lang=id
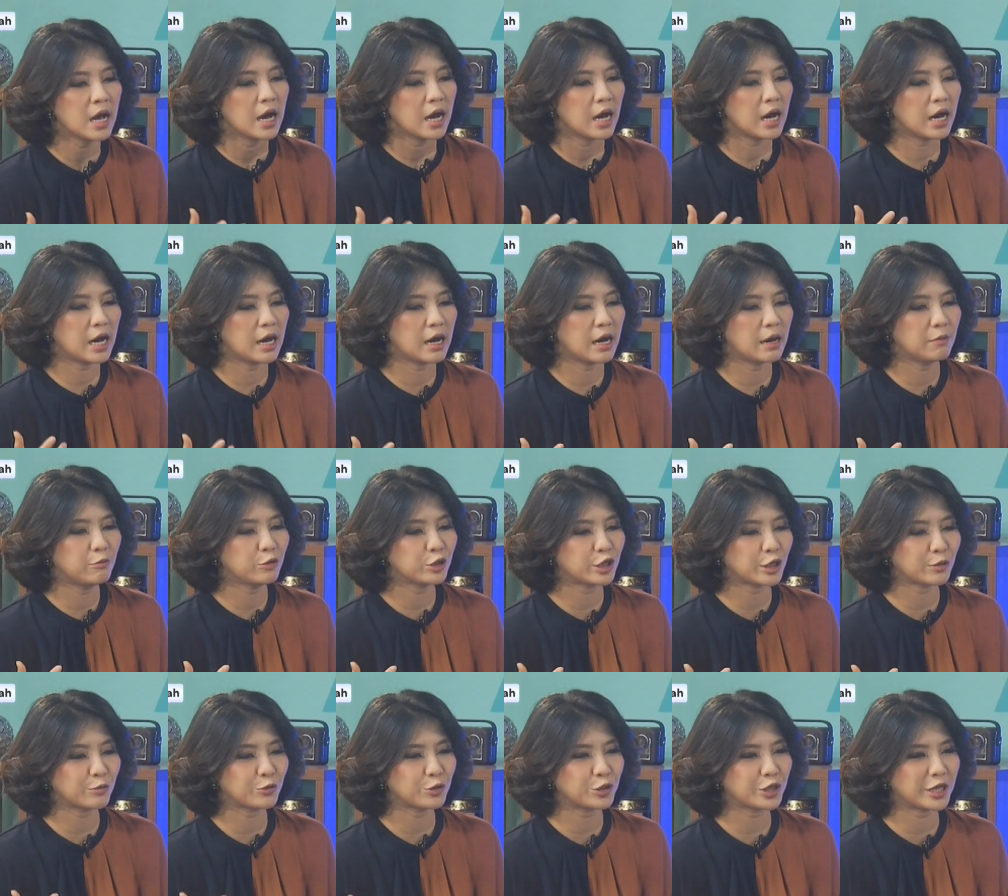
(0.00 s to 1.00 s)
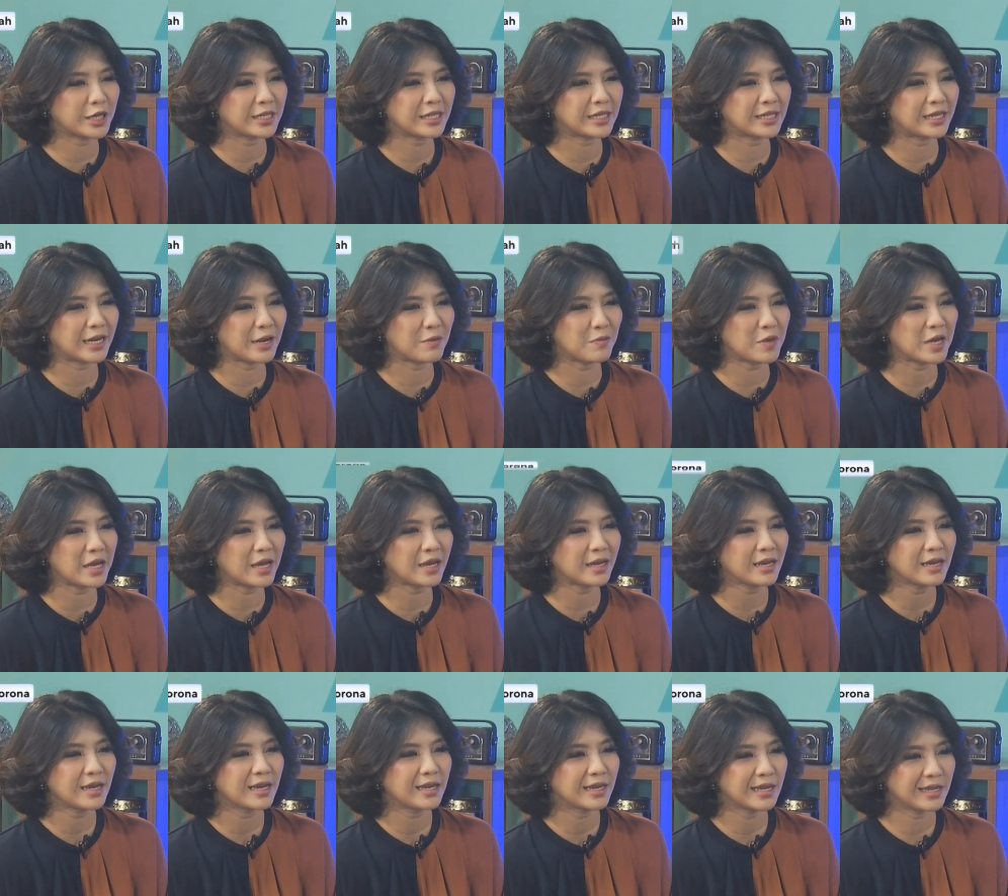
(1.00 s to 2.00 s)
eh, musik-musik uh, streaming
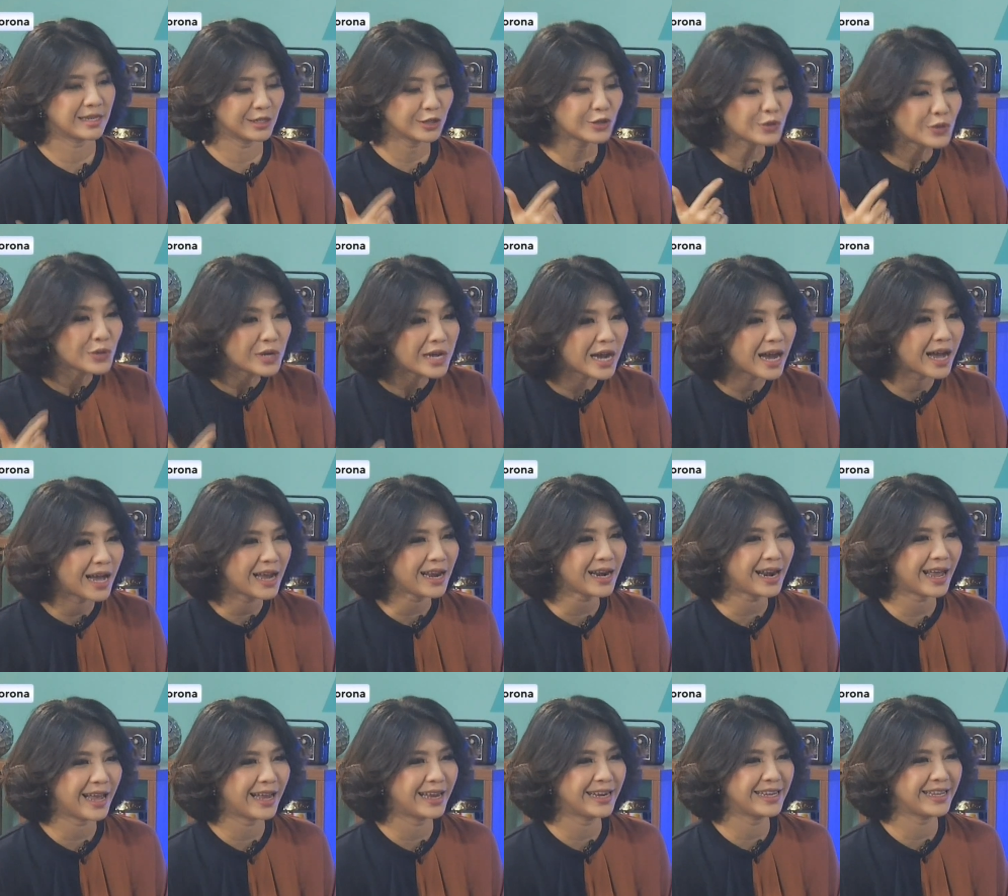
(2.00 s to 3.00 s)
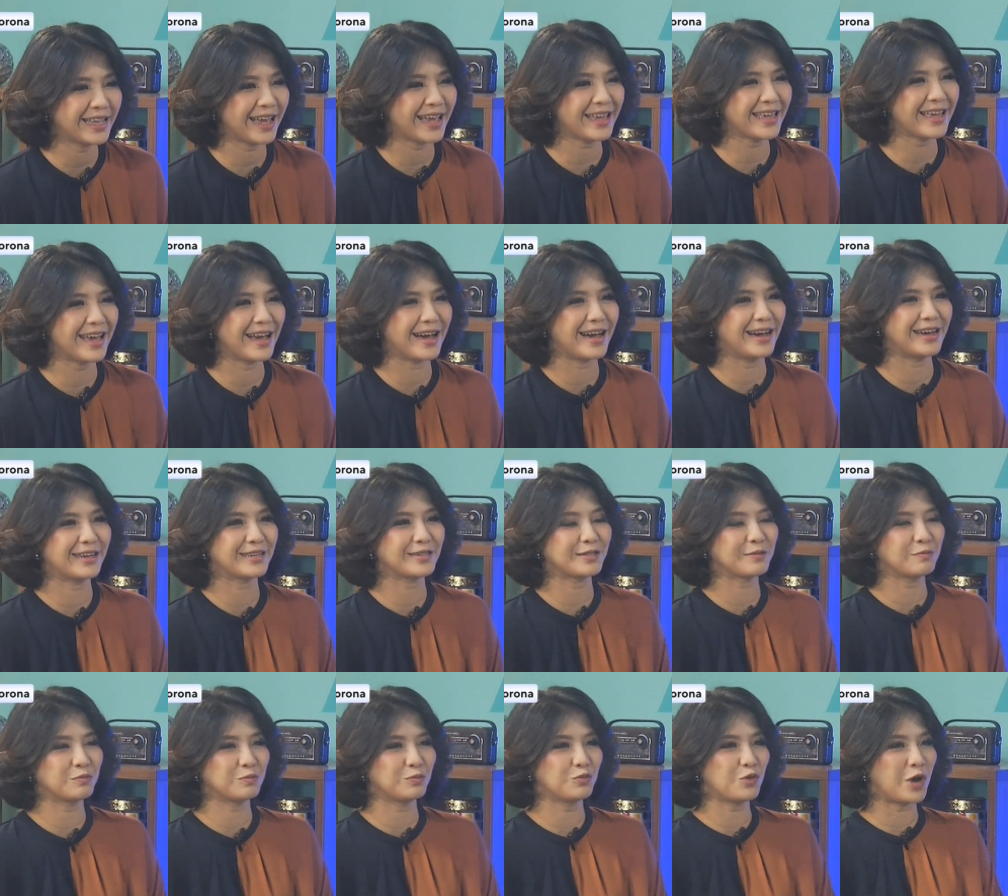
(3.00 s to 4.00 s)
juga lainnya
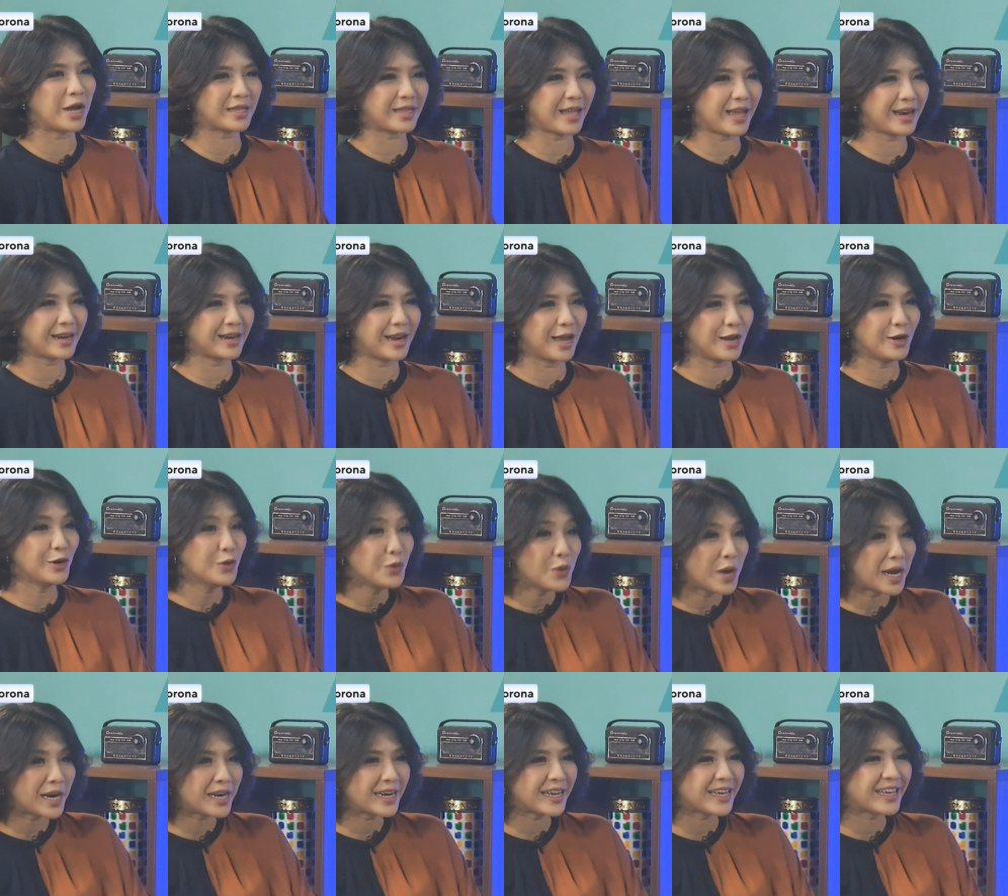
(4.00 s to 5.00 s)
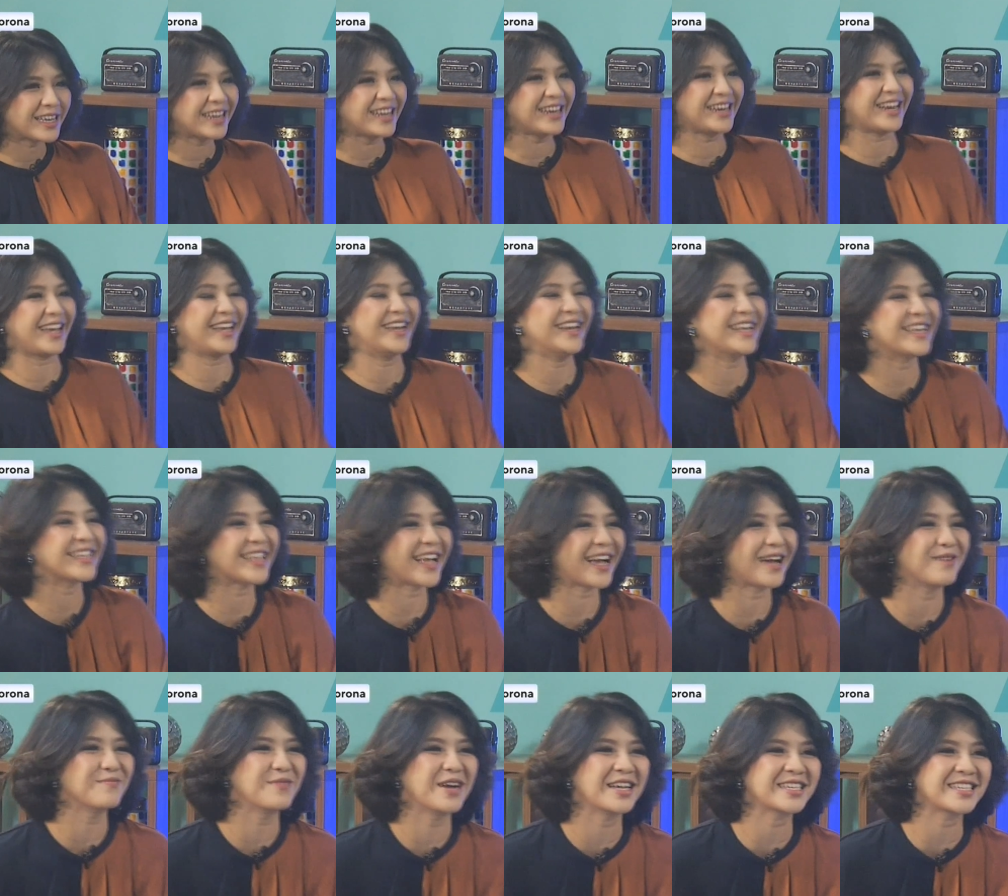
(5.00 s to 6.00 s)
yang buatan luar negeri. Nah ini kita akan bahas